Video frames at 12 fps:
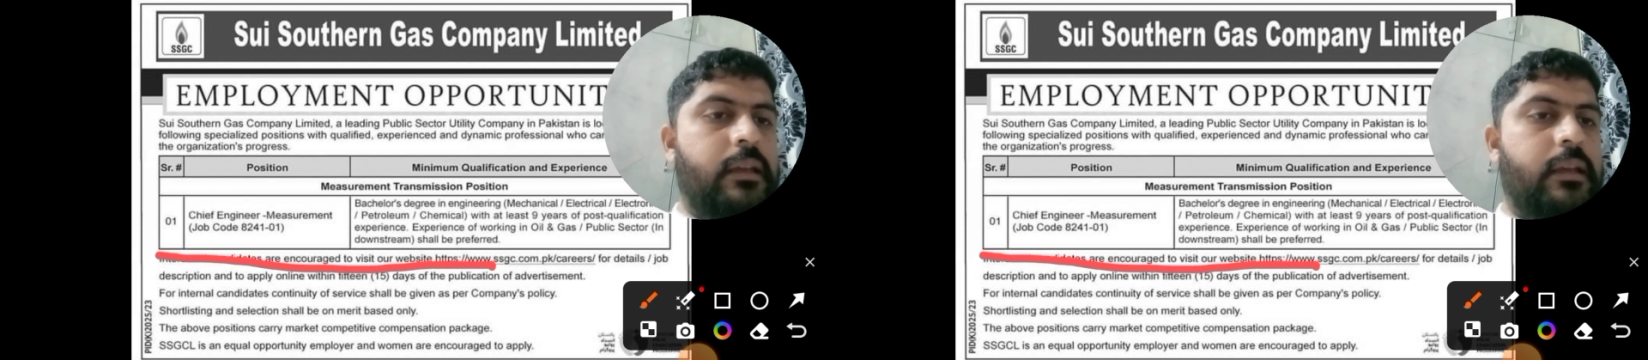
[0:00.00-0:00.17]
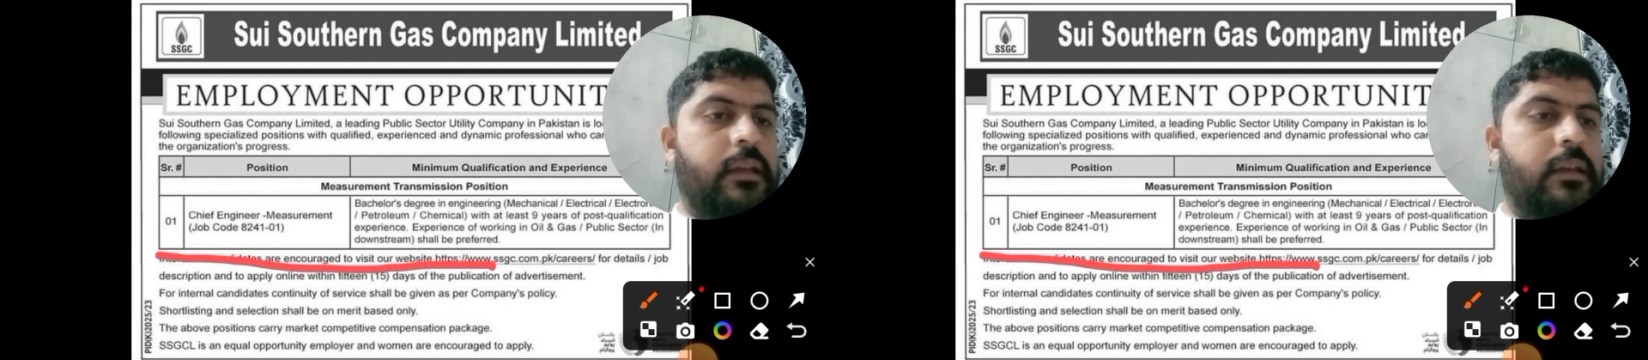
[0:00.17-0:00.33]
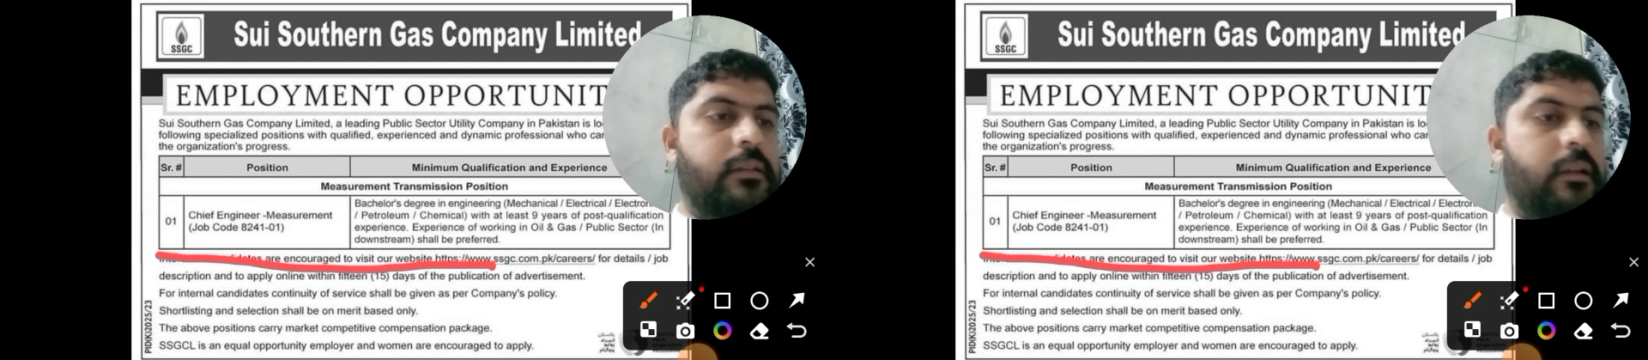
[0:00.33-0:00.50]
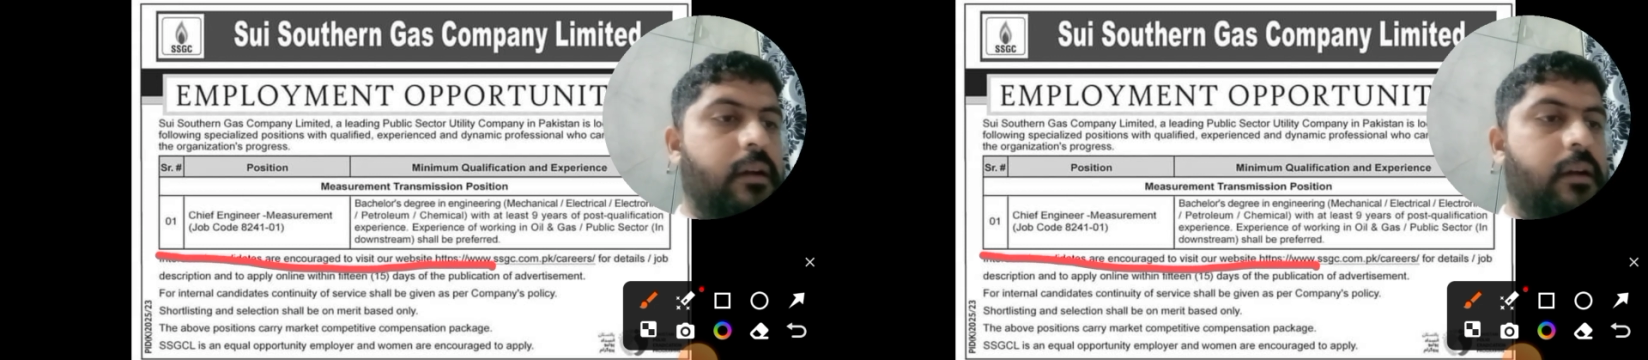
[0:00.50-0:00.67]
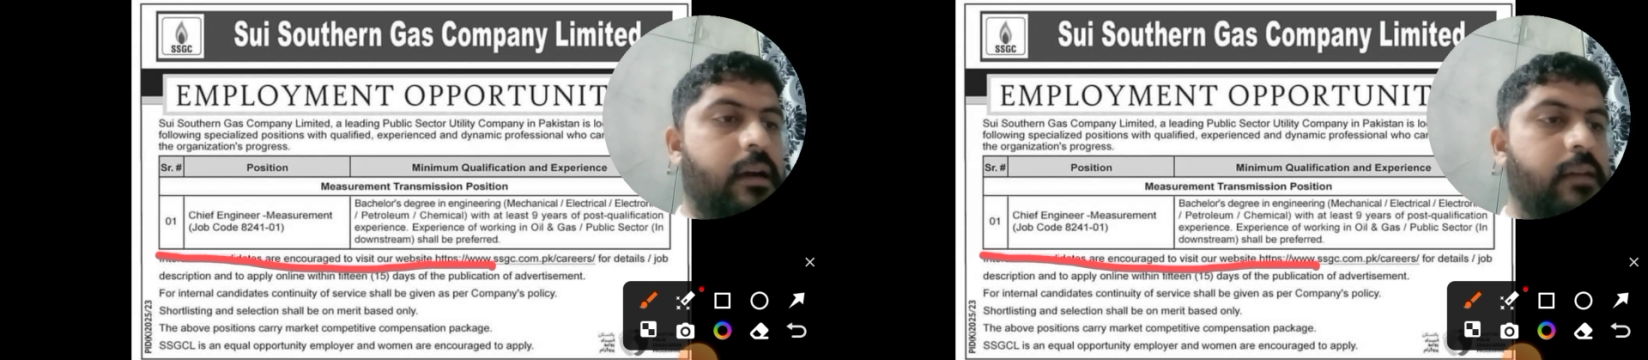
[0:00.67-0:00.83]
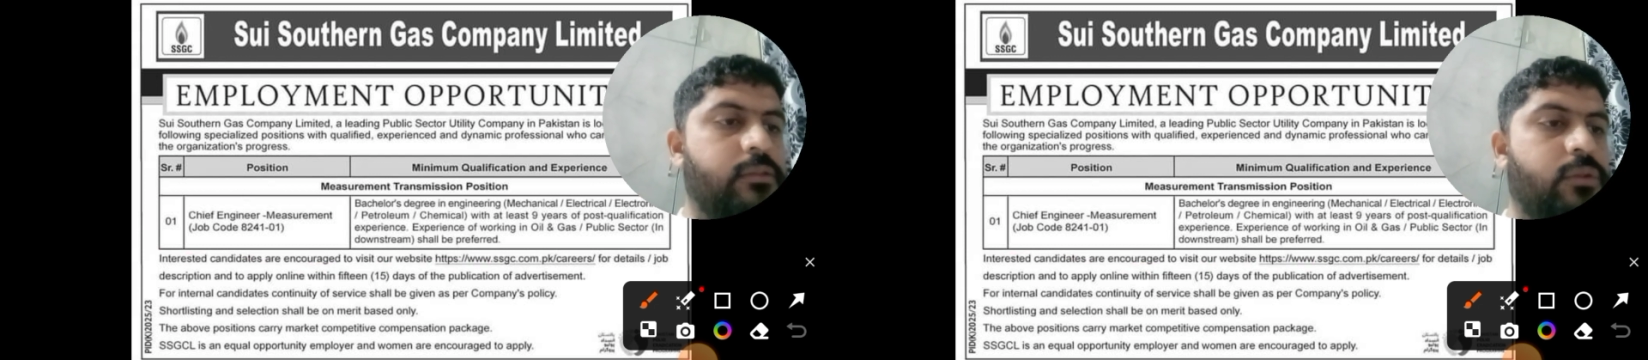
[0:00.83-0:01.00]

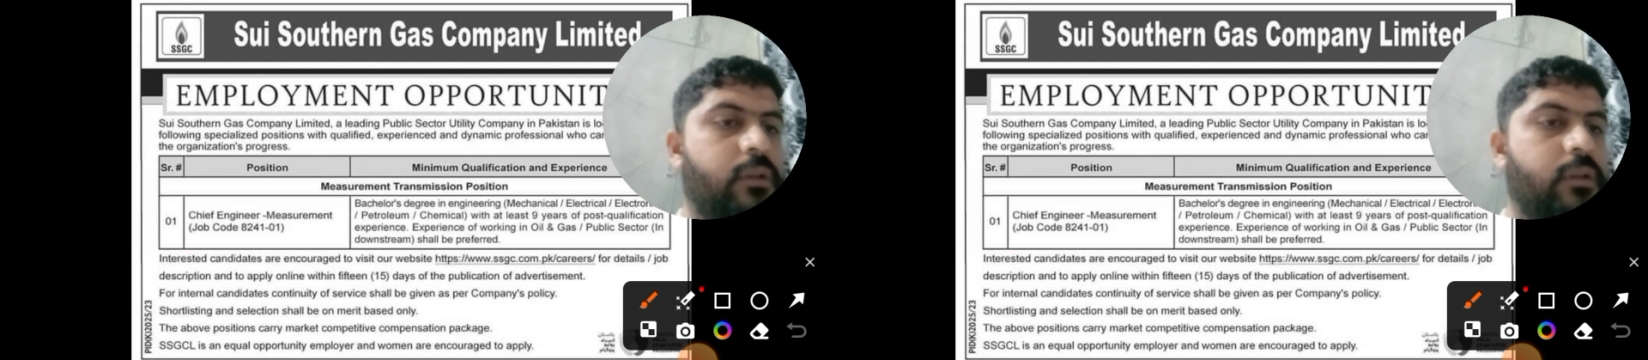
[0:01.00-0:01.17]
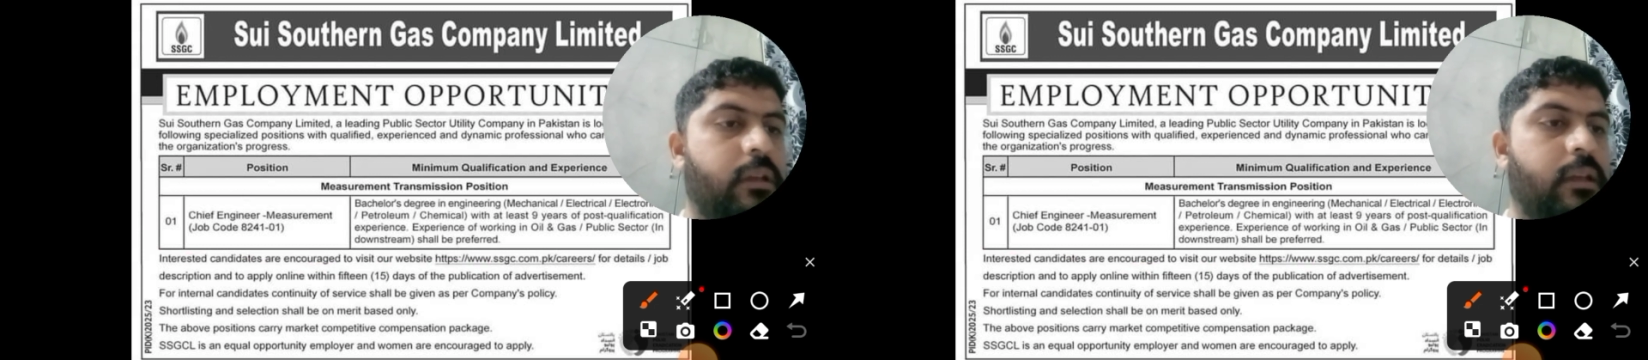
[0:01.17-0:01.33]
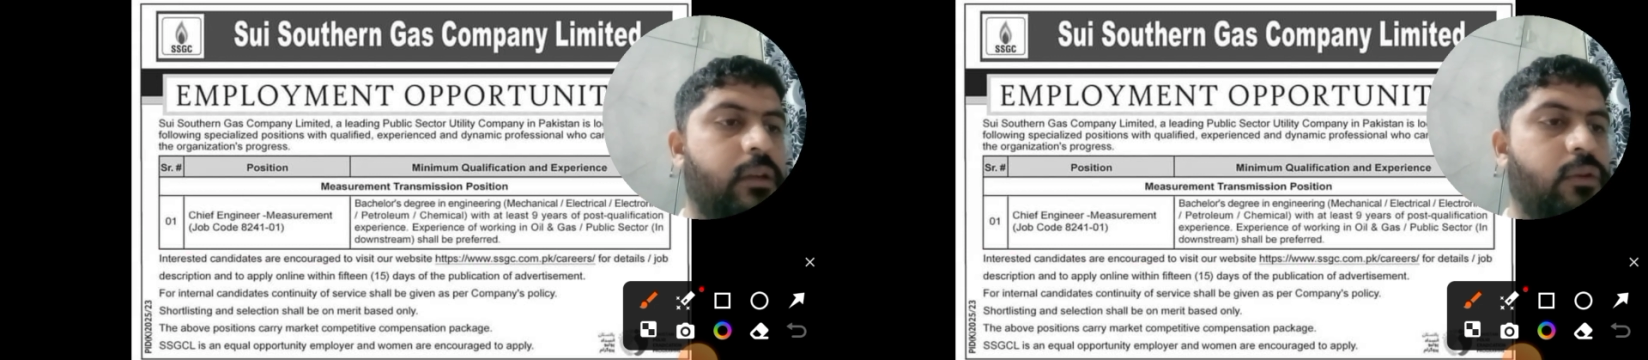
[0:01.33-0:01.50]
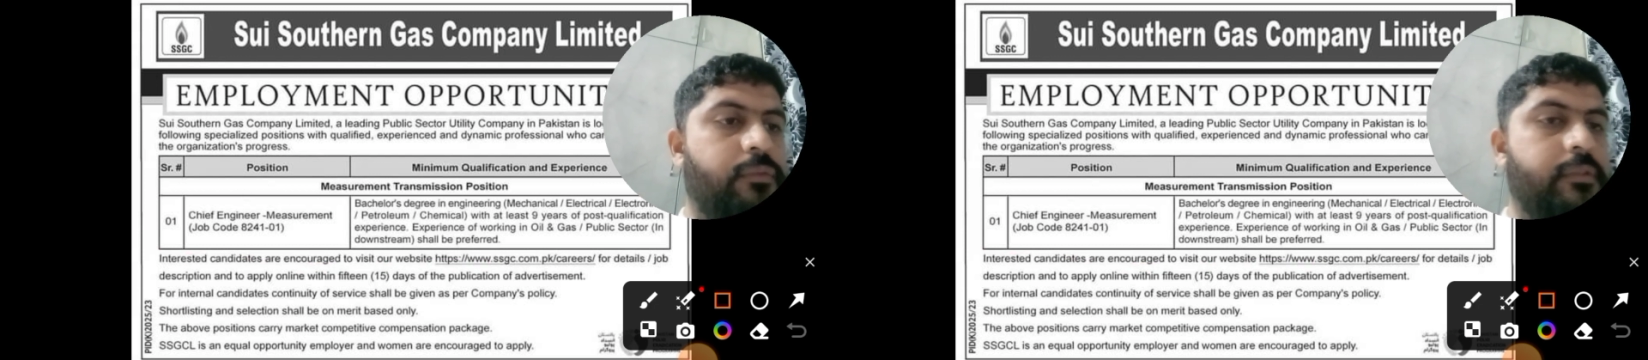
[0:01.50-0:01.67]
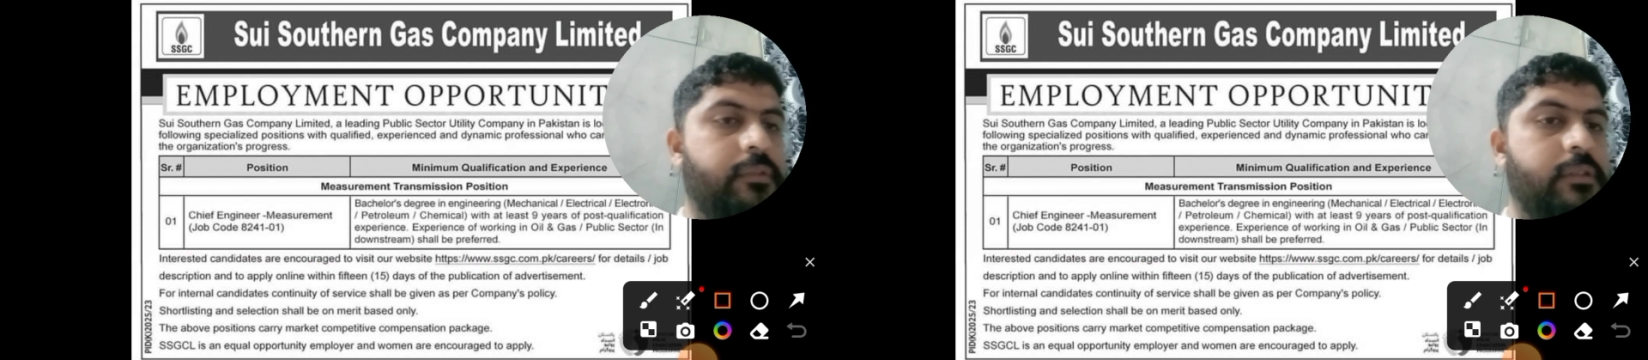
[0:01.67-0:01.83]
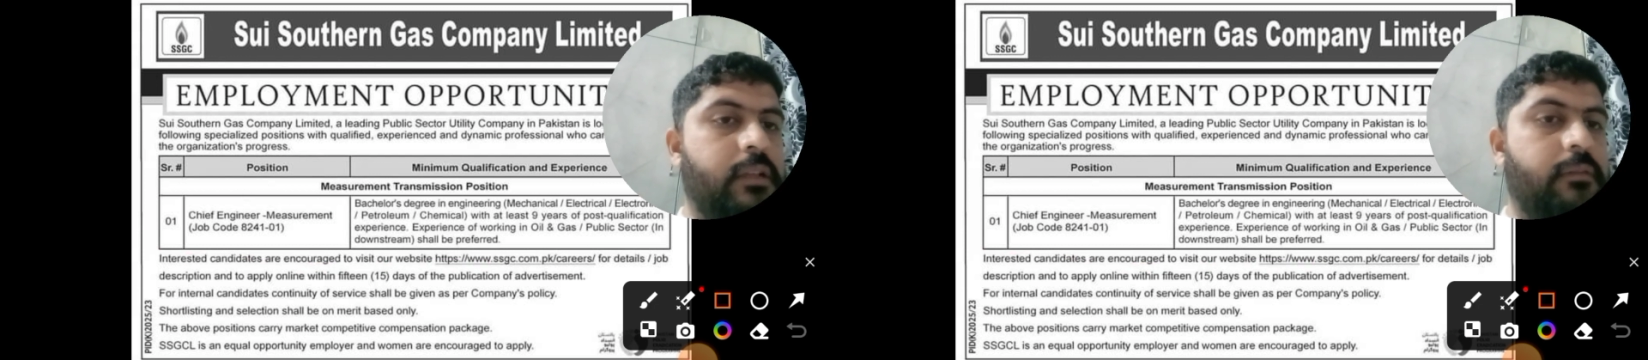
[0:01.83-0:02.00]
दरख्वास्त और इनकी
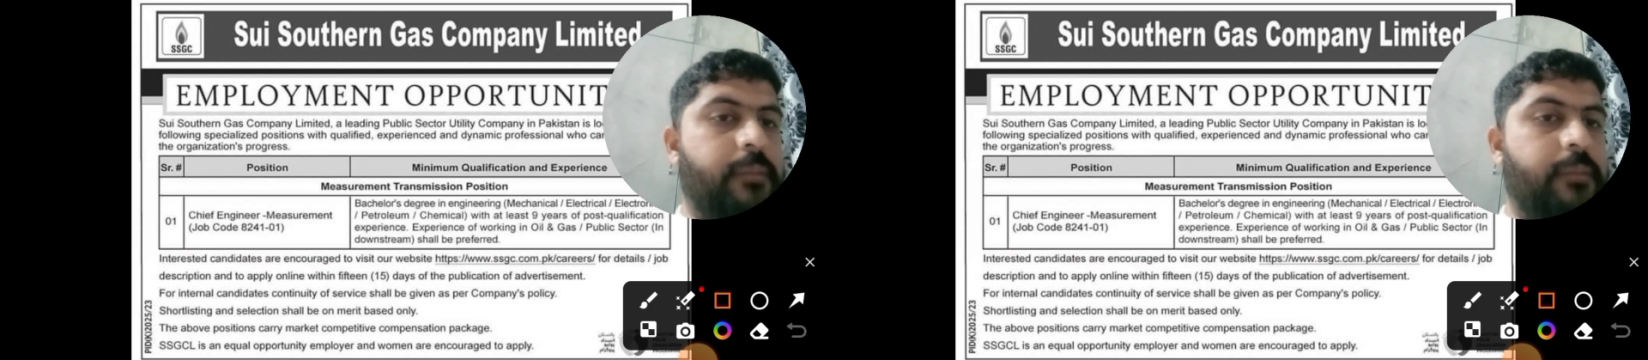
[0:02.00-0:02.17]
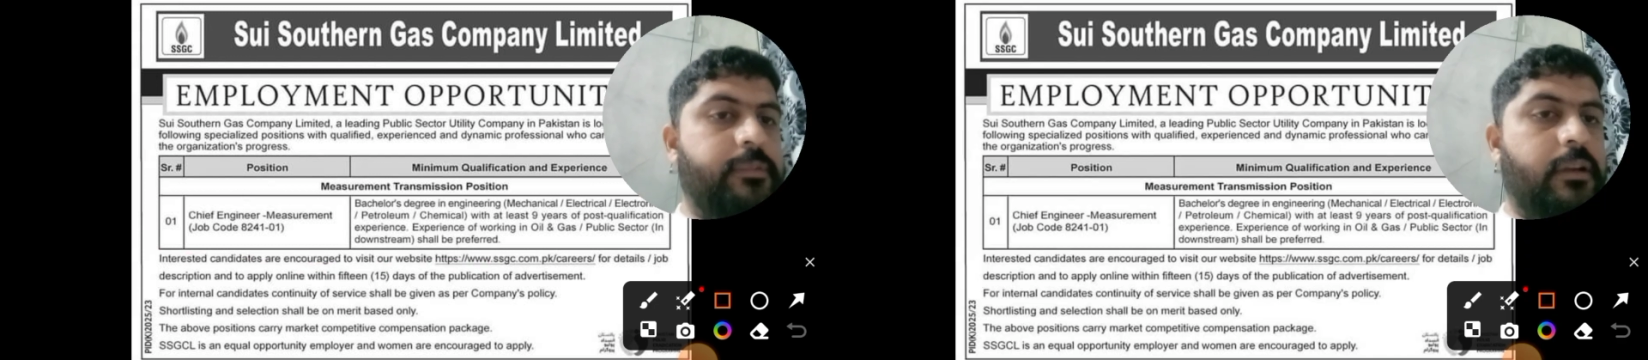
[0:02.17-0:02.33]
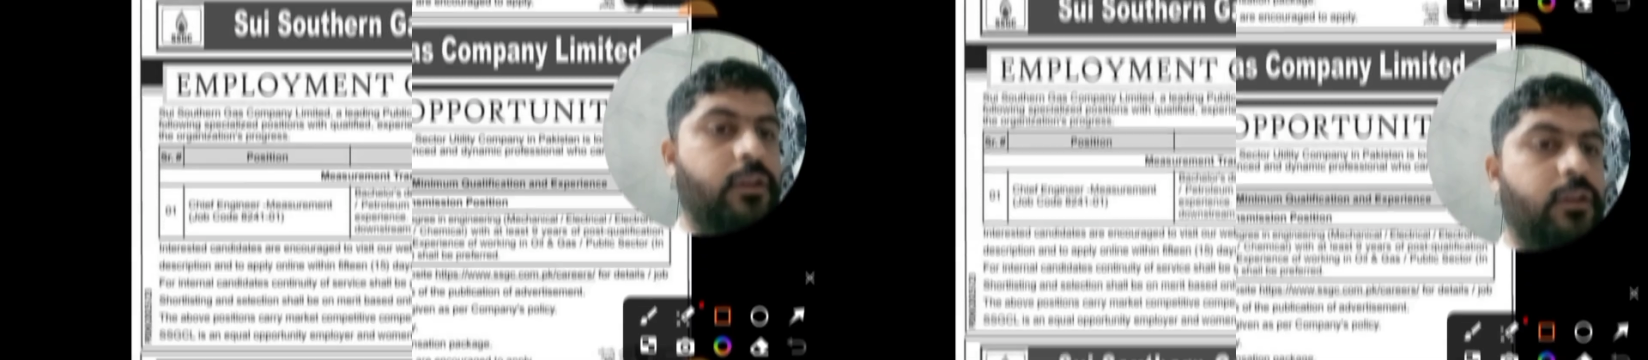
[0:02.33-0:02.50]
ऑफिशियल वेबसाइट के